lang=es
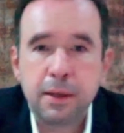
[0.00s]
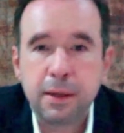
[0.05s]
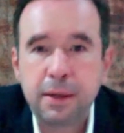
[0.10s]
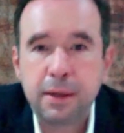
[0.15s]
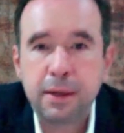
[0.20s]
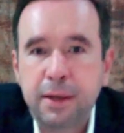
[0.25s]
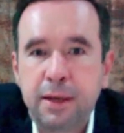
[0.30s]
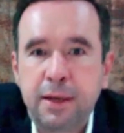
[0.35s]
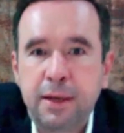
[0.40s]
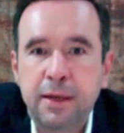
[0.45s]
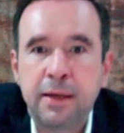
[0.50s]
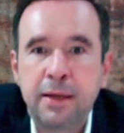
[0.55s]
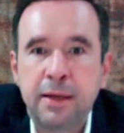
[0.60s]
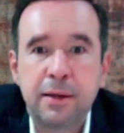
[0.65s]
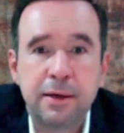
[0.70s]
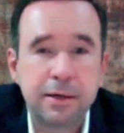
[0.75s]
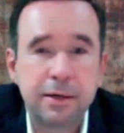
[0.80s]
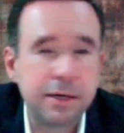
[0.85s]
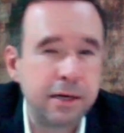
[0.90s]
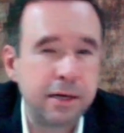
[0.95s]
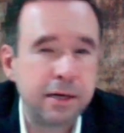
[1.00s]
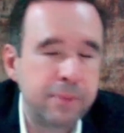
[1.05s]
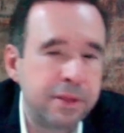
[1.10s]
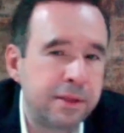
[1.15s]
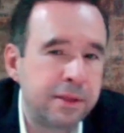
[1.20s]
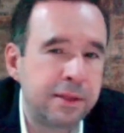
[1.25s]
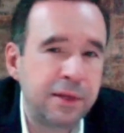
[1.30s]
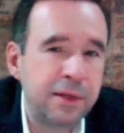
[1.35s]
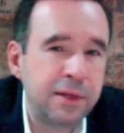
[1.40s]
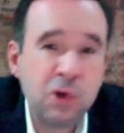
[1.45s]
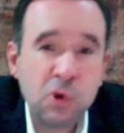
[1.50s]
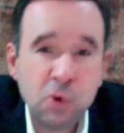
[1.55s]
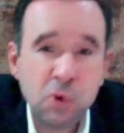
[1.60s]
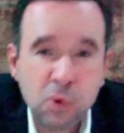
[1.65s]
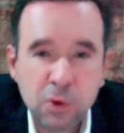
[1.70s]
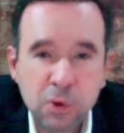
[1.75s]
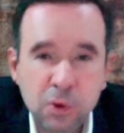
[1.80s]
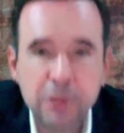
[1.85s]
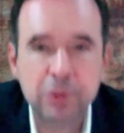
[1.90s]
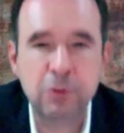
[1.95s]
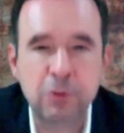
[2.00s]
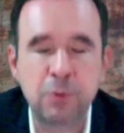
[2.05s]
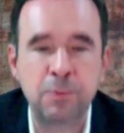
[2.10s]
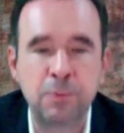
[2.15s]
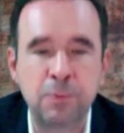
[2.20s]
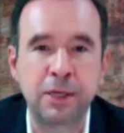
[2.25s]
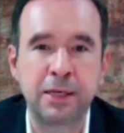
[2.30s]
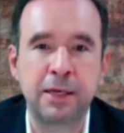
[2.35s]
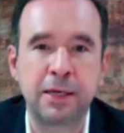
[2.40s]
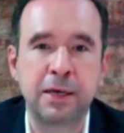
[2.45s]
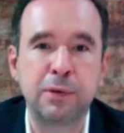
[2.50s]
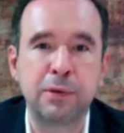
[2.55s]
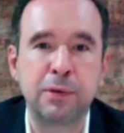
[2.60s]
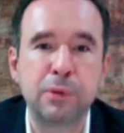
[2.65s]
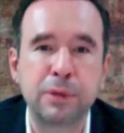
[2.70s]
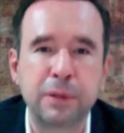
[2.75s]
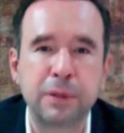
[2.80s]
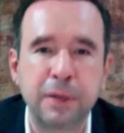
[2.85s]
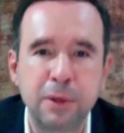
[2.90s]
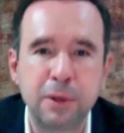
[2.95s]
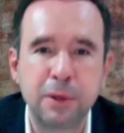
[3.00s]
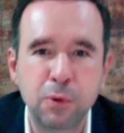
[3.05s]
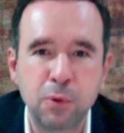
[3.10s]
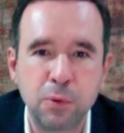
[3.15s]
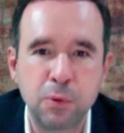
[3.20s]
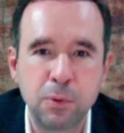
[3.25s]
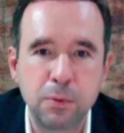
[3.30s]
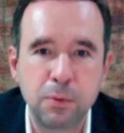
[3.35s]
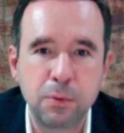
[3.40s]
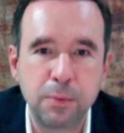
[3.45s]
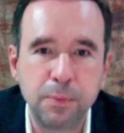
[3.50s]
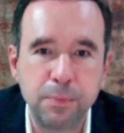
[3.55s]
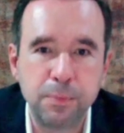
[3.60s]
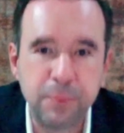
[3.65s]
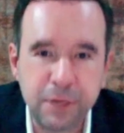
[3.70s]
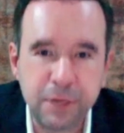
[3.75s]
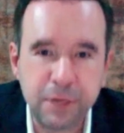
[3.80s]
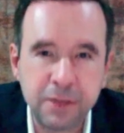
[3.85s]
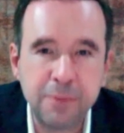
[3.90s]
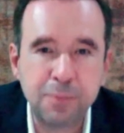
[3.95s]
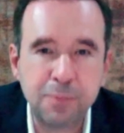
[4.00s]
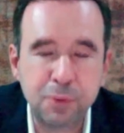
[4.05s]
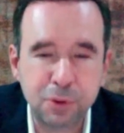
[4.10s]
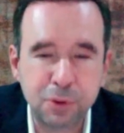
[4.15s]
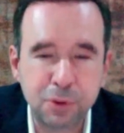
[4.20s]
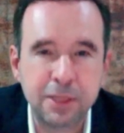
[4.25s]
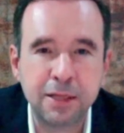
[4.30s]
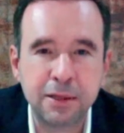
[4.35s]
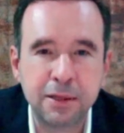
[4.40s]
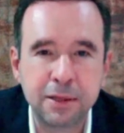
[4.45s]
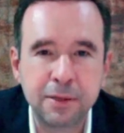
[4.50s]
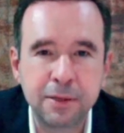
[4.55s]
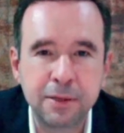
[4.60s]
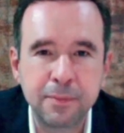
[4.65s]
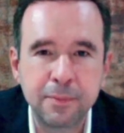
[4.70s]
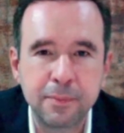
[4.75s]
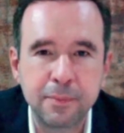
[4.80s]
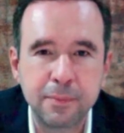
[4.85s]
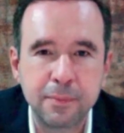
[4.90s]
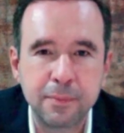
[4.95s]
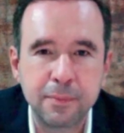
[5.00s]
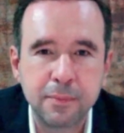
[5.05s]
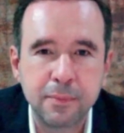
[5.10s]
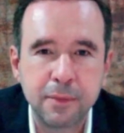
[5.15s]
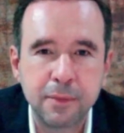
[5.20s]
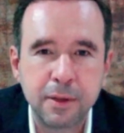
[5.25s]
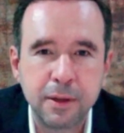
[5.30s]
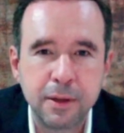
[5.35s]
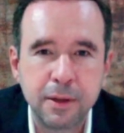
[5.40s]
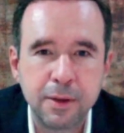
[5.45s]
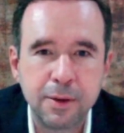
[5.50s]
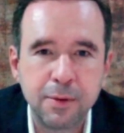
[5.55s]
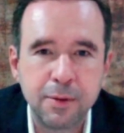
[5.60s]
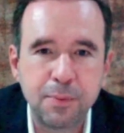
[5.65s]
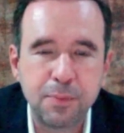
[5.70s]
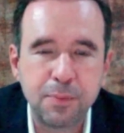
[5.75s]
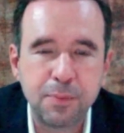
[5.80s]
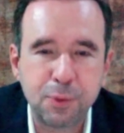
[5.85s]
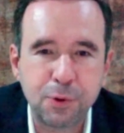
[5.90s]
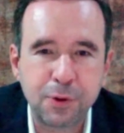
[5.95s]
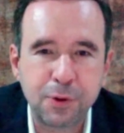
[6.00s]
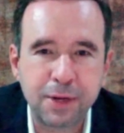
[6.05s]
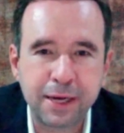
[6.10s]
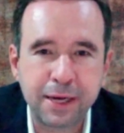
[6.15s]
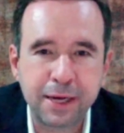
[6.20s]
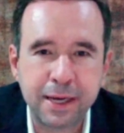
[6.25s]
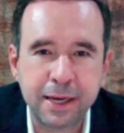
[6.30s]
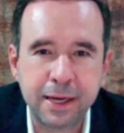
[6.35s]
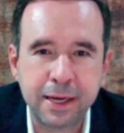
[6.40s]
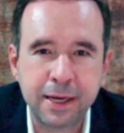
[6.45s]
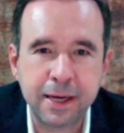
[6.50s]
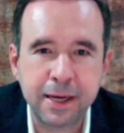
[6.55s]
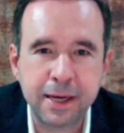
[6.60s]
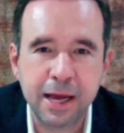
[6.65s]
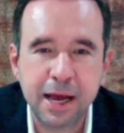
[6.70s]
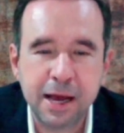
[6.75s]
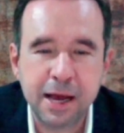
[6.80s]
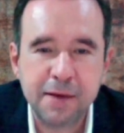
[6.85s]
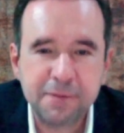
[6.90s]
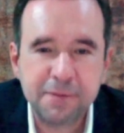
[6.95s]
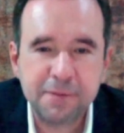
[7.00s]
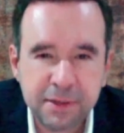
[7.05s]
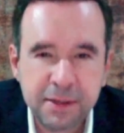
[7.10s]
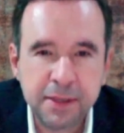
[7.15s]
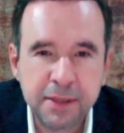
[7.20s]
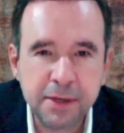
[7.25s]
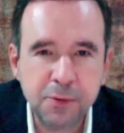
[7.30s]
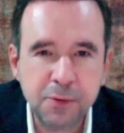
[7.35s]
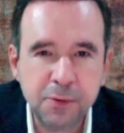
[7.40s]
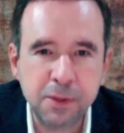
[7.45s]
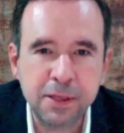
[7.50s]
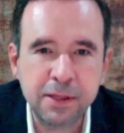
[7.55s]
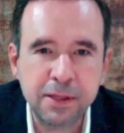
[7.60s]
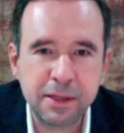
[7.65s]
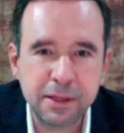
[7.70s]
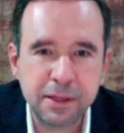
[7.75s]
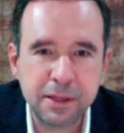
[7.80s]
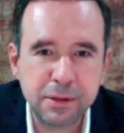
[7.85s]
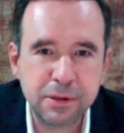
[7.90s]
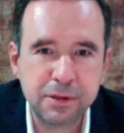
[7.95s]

Eh, realmente no es complicado, es algo bien importante porque a fin de cuentas